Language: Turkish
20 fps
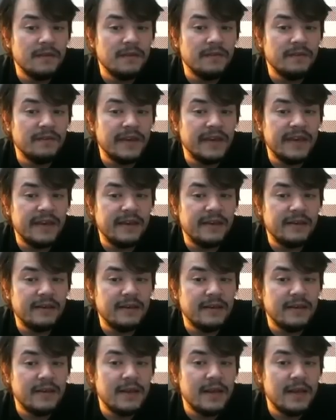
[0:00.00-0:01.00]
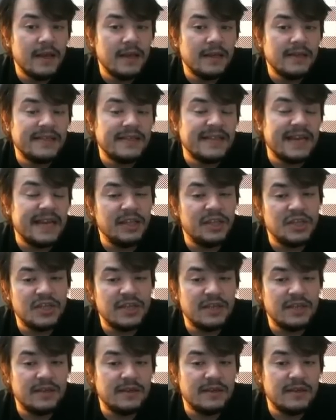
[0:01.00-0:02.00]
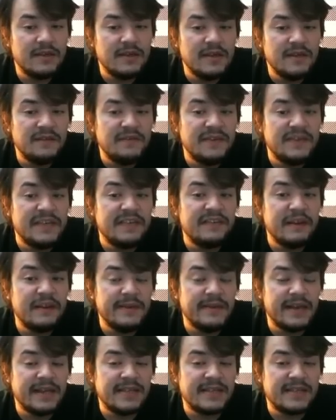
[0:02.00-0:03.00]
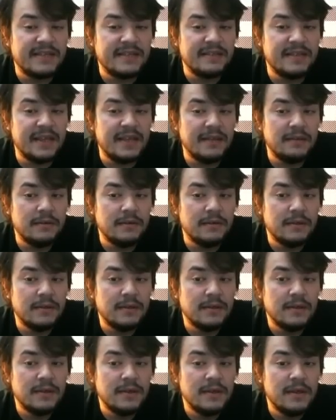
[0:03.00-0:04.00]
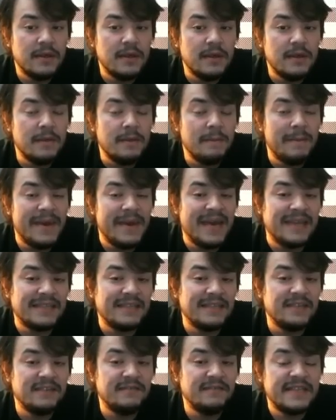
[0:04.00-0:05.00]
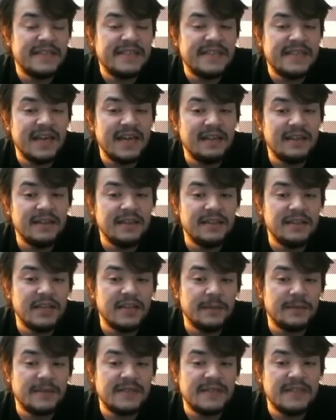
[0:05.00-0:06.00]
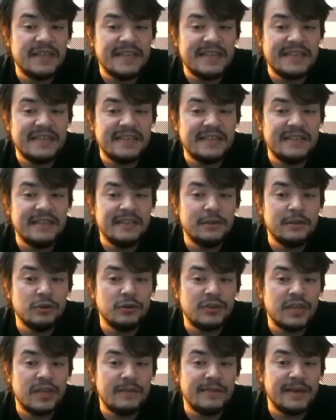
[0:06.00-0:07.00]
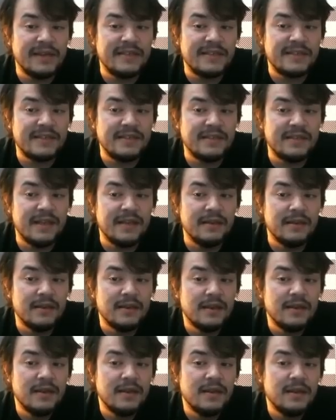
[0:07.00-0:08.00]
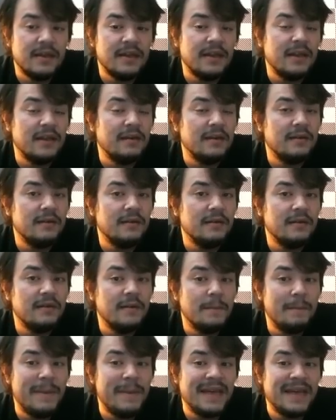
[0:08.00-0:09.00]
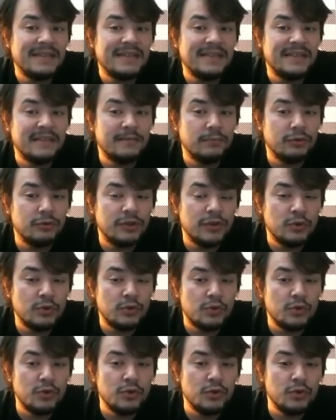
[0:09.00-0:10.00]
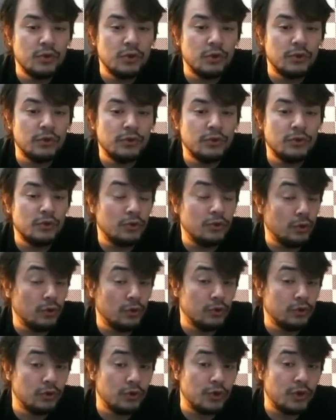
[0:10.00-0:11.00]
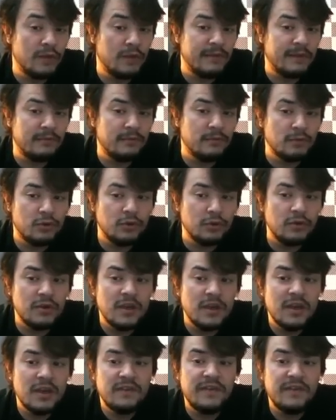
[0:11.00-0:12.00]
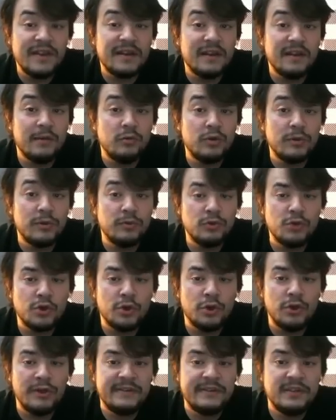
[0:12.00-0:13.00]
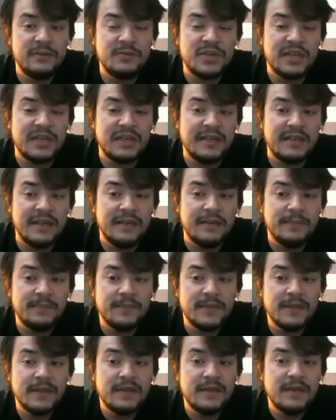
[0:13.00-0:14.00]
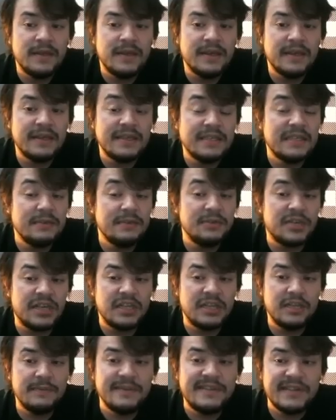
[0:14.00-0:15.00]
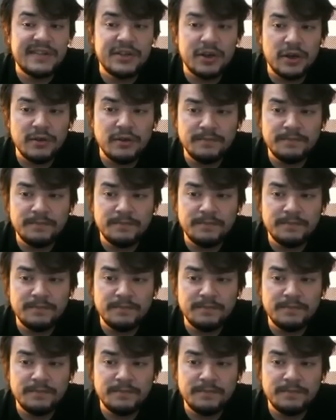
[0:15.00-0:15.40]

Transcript: Ve sadece fikir vermek açısından beyazların ve siyahların yapısının esnekliğini göstermek açısından beyazların burada üstünlüğün olduğunu, olduğunu söylemek mümkün. Ve Nakamura bunu çok öğretici bir şekilde, hızlı bir şekilde bitiriyor.